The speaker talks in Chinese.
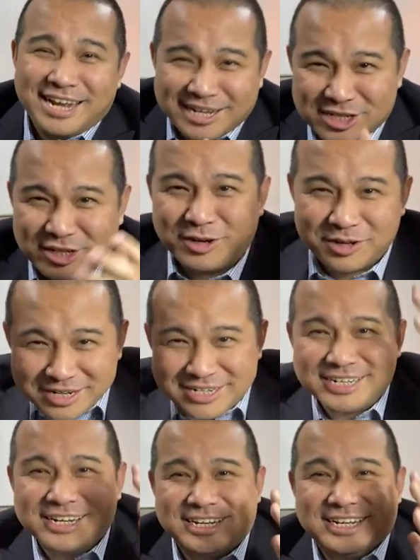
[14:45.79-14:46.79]
那个时候
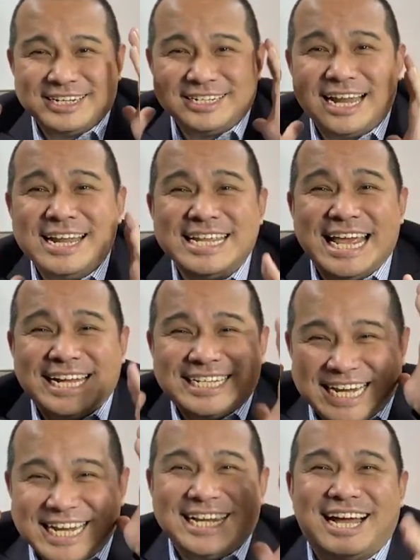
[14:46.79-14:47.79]
人年
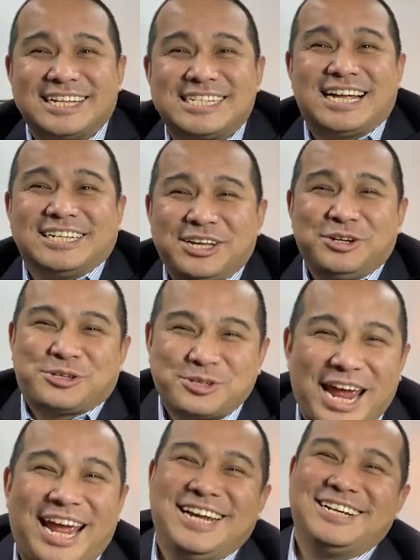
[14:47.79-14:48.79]
轻啊，长得又
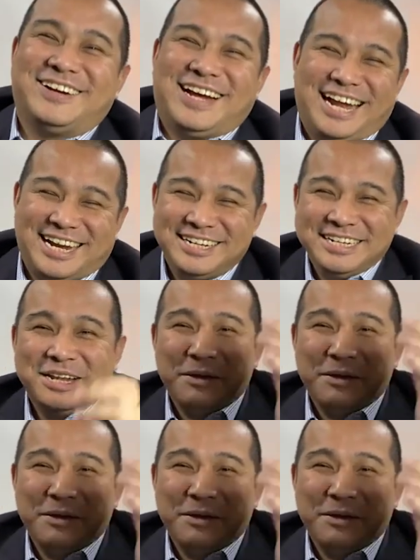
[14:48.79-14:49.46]
帅，是吧？